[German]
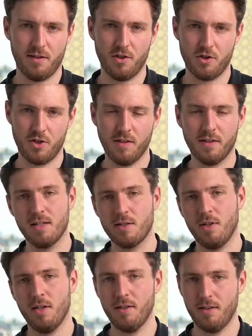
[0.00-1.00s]
geschickt, also
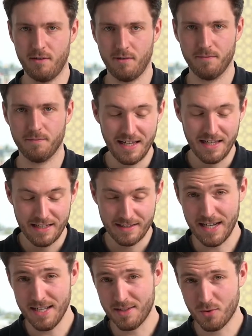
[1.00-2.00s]
an dich.
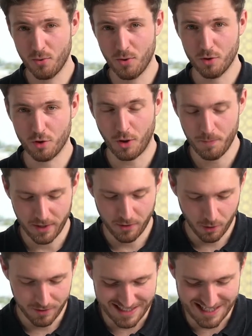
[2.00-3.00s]
Dazu kommt dann
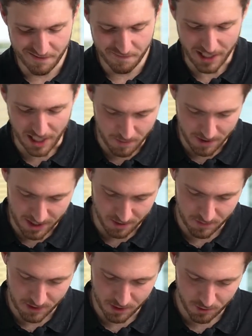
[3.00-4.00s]
noch die
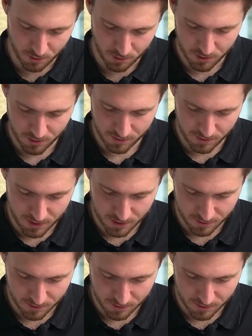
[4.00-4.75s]
Gewerbeanmeldung, die